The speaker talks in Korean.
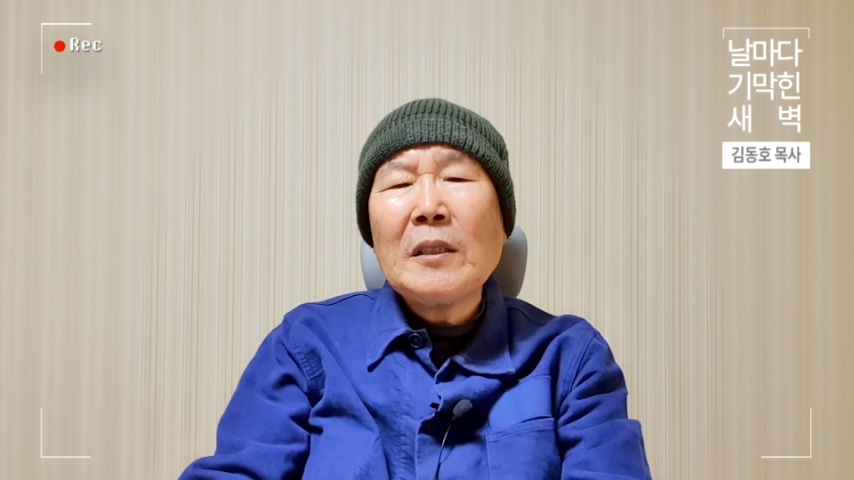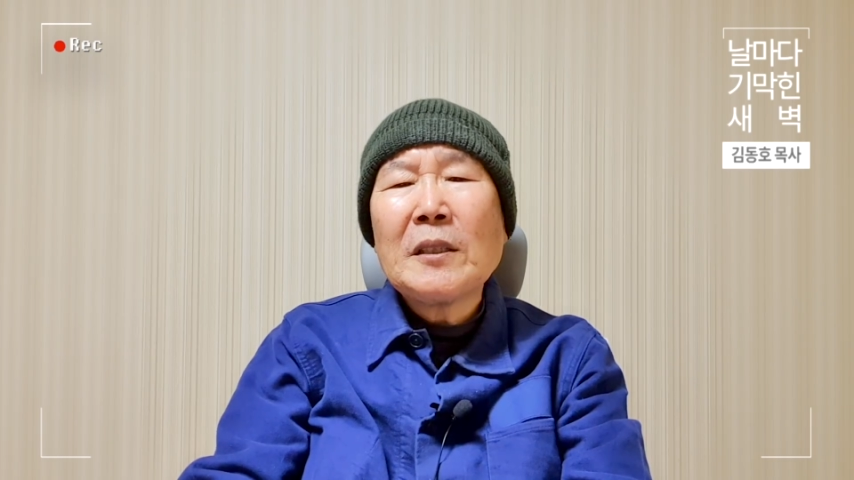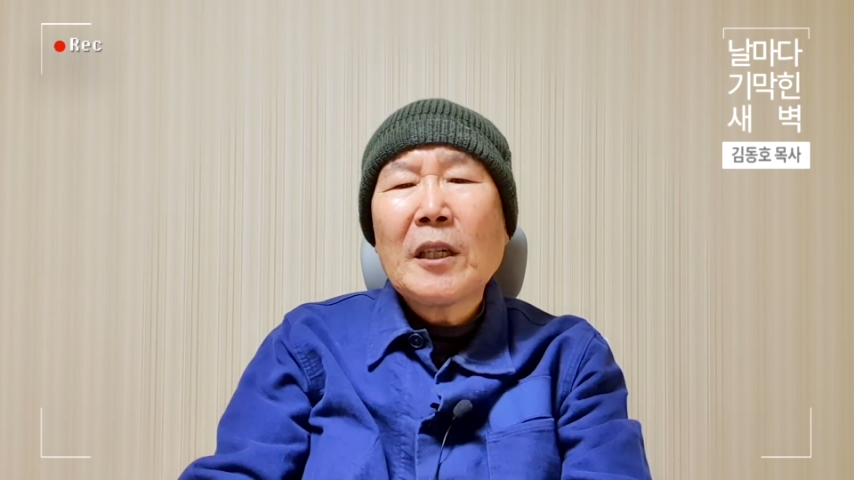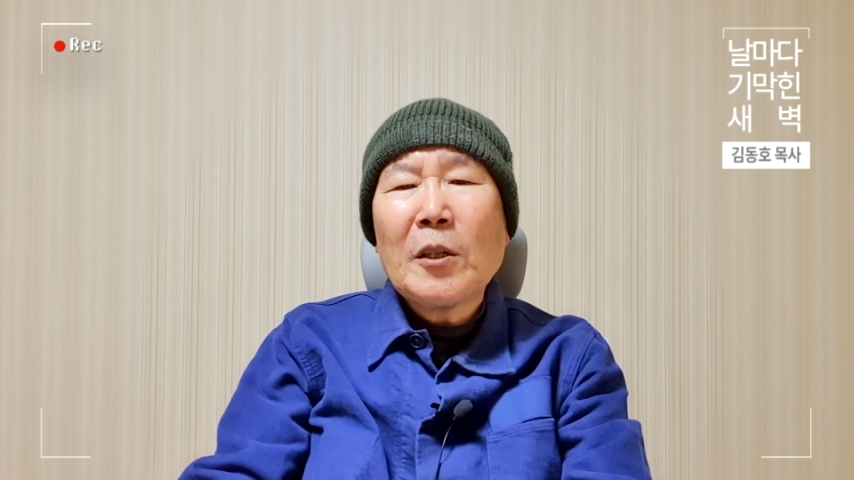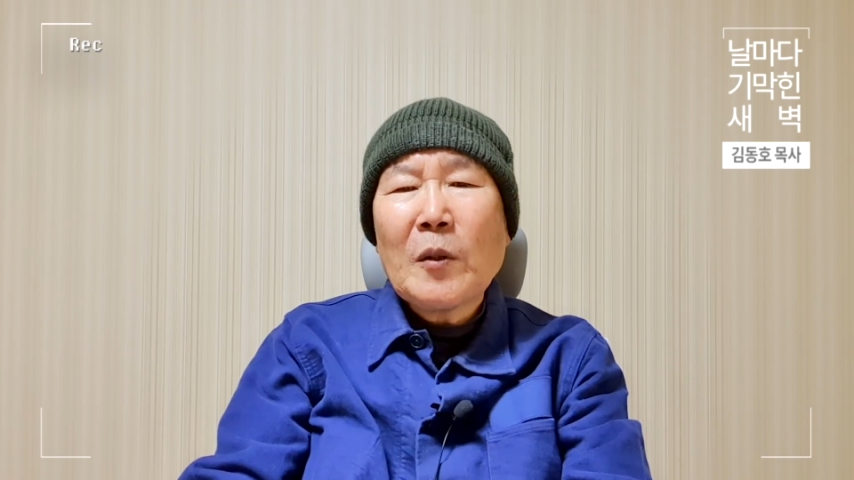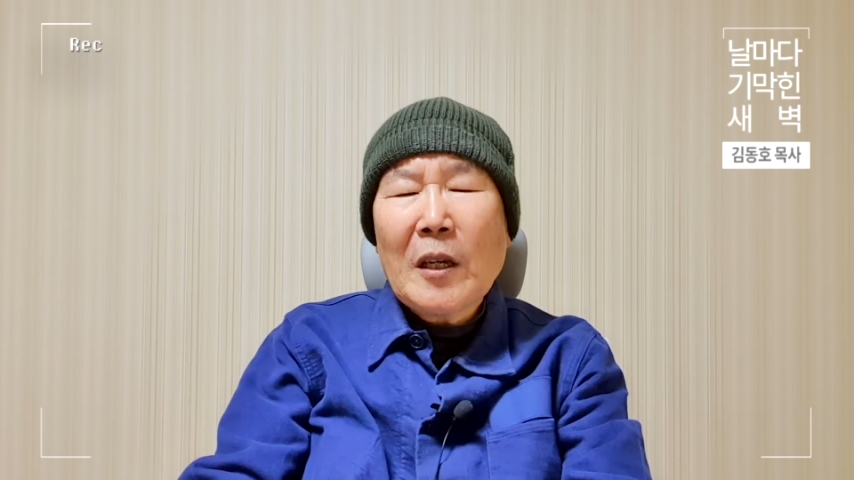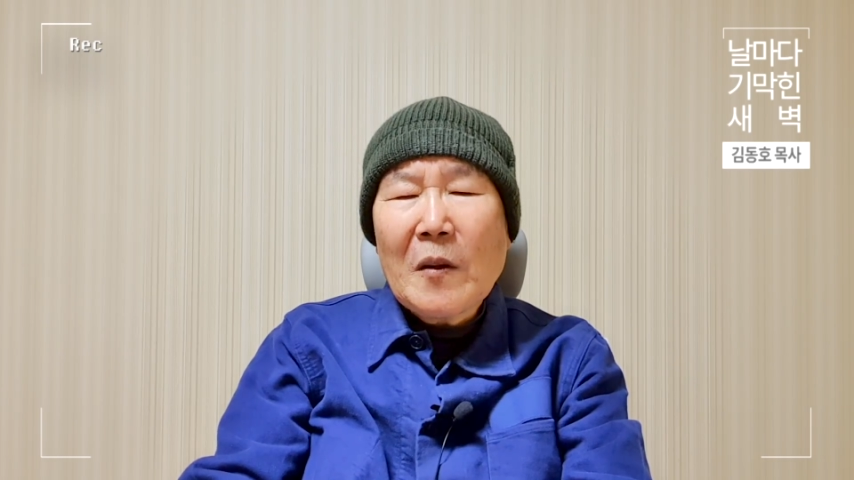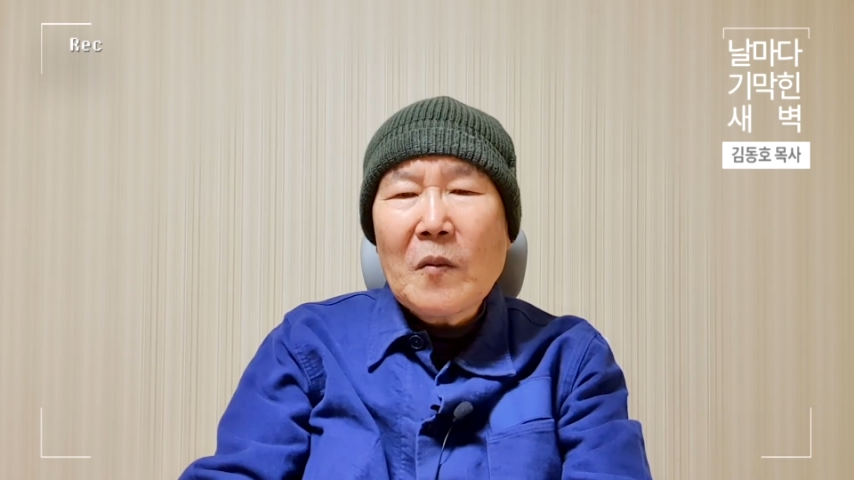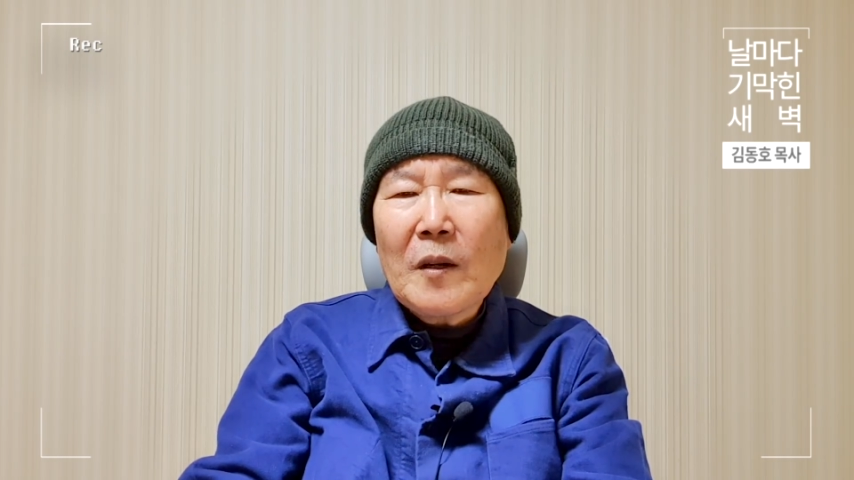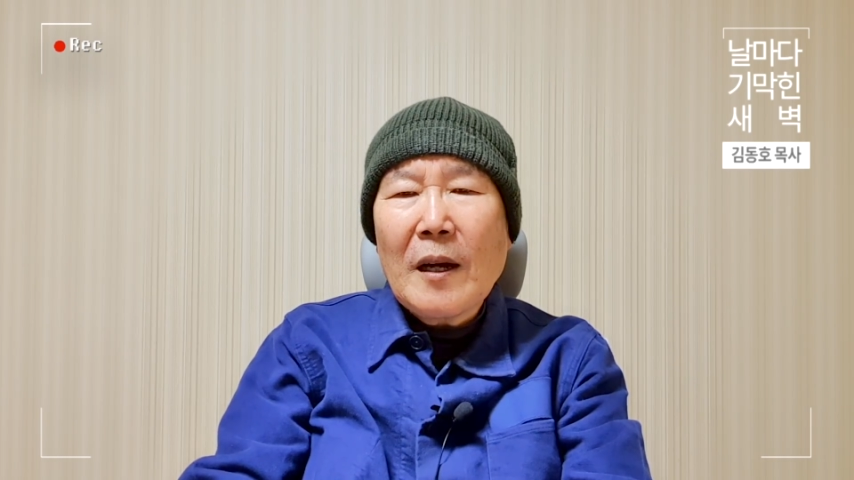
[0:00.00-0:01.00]
인생이
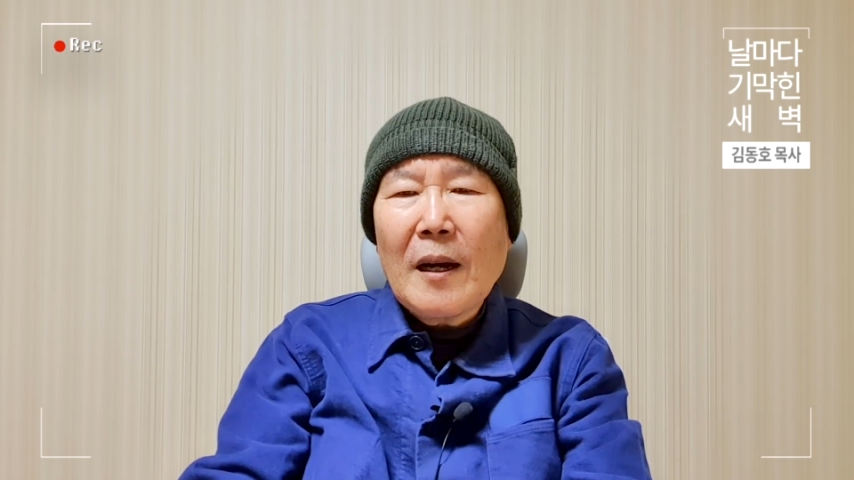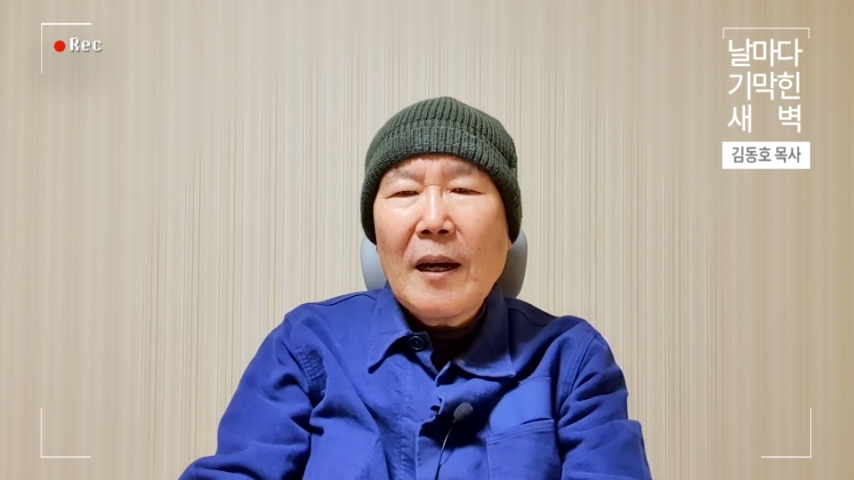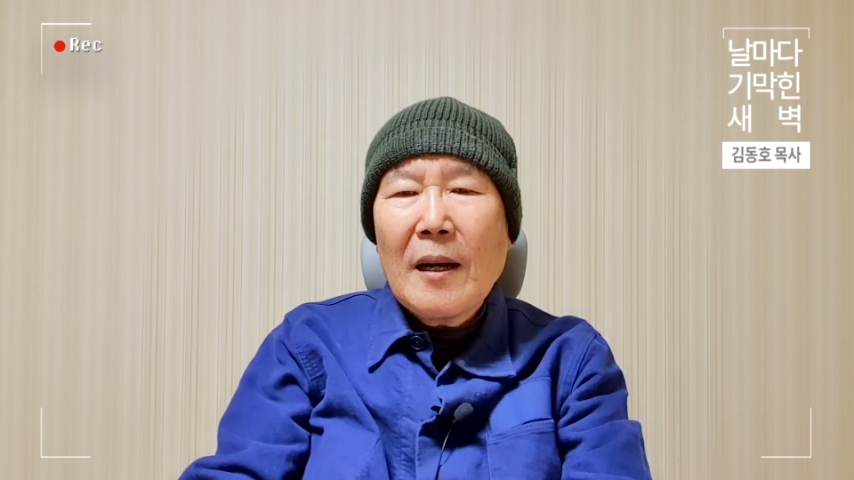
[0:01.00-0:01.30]
되겠구나